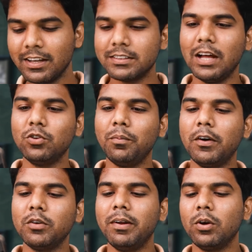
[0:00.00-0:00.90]
ఇక
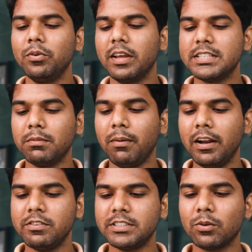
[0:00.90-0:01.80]
దాంతోపాటు మనకు నెక్స్ట్
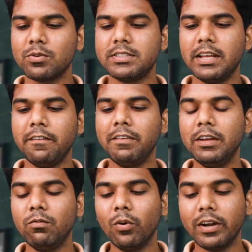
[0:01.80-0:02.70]
మొబైల్ విషయానికి వస్తే
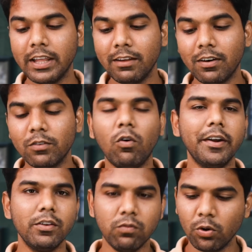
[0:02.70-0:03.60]
వివో టీ వన్
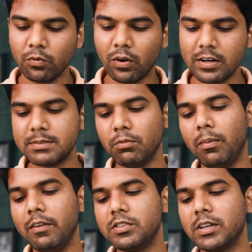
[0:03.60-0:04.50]
ఫార్టీ ఫోర్ వాట్స్
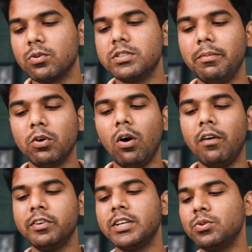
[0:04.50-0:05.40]
మొబైల్ విషయానికి వస్తే మీకు
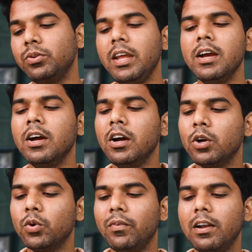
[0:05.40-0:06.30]
ఆఫర్ చేస్తుంది
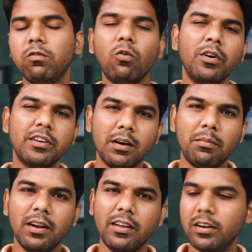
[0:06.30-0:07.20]
ట్వెల్వ్ ఫోర్
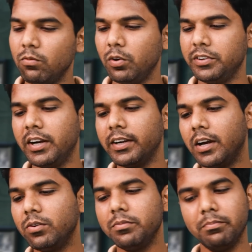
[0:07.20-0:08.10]
డబల్ నైన్
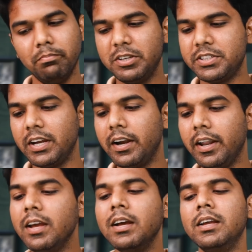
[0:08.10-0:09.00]
వద్దంటాను మిస్
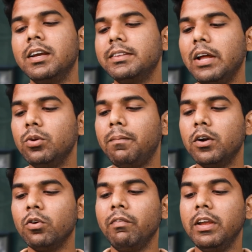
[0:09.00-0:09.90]
చేయండి ఇక
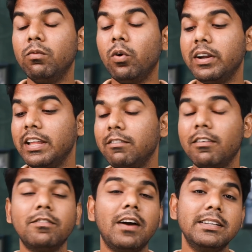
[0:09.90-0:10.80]
దాంతోపాటు వివో టీ
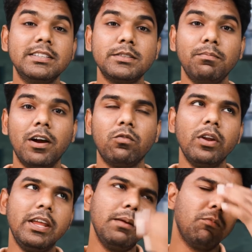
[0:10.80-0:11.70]
వన్ ఫైవ్ జీ స్మార్ట్
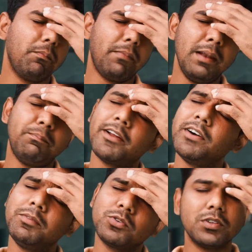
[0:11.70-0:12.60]
ఫోన్ ఈ మొబైల్
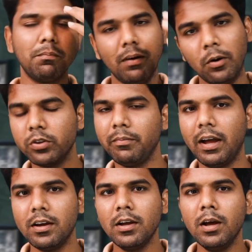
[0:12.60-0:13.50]
పర్ఫార్మెన్స్ కోసం బాగుంటుంది భయ